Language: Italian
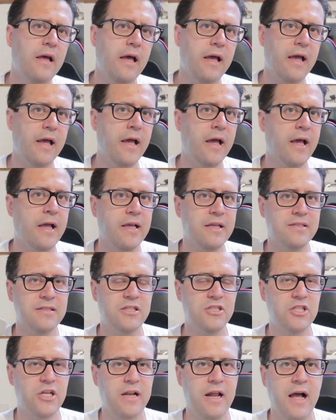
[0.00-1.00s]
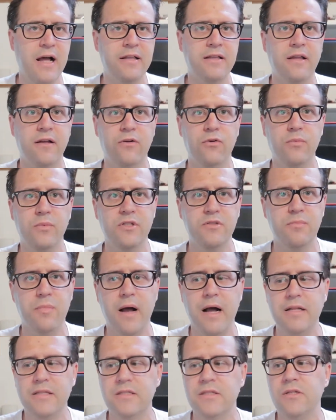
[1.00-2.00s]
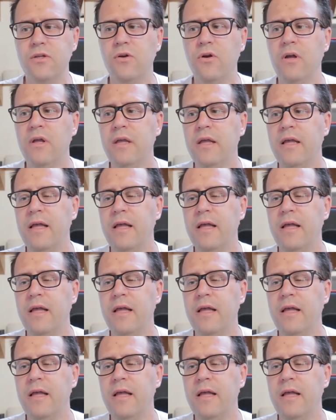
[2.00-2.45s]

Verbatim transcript: eh, esagerata come spazio,